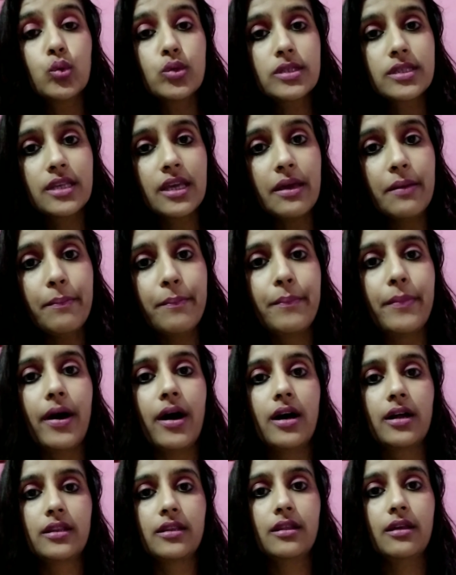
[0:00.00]
उसके
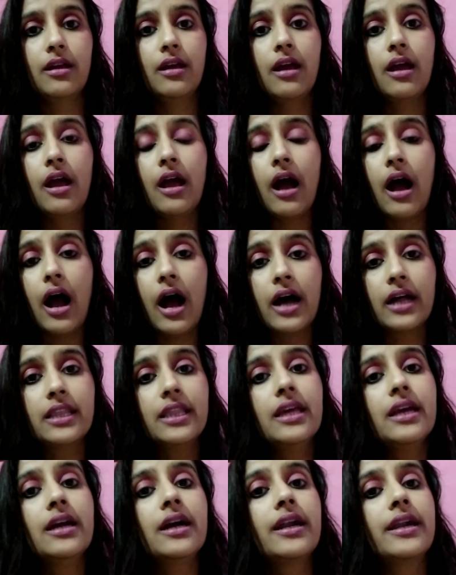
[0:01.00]
बाद
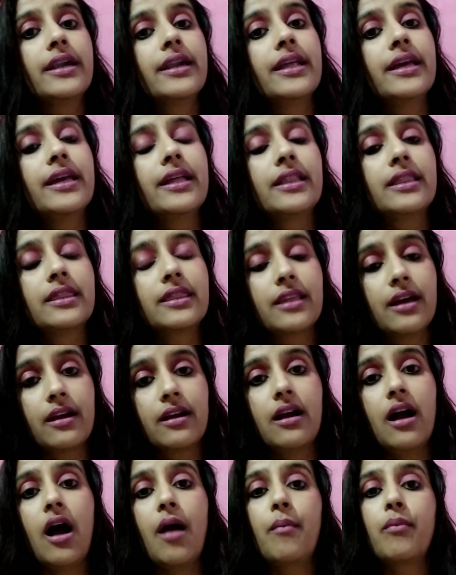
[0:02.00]
आधे घंटे
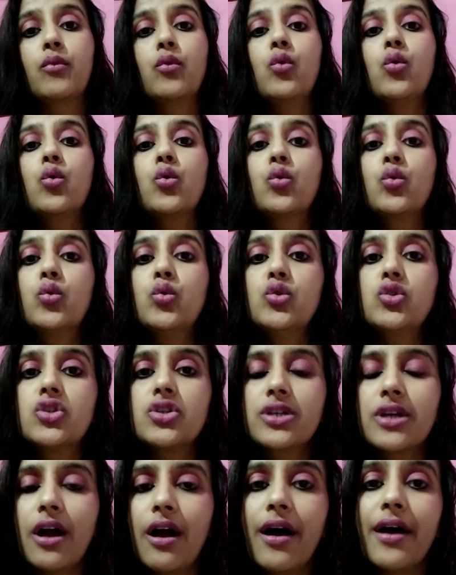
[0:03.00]
तक आपको
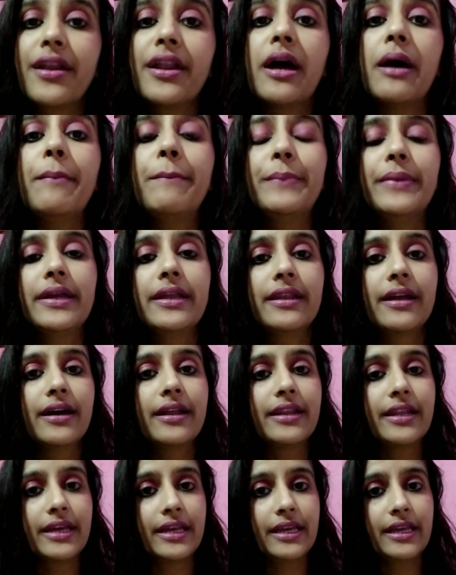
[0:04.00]
कुछ खाना
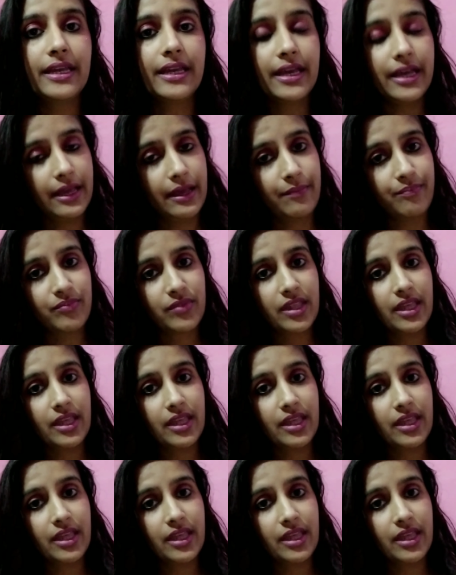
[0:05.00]
पीना नहीं है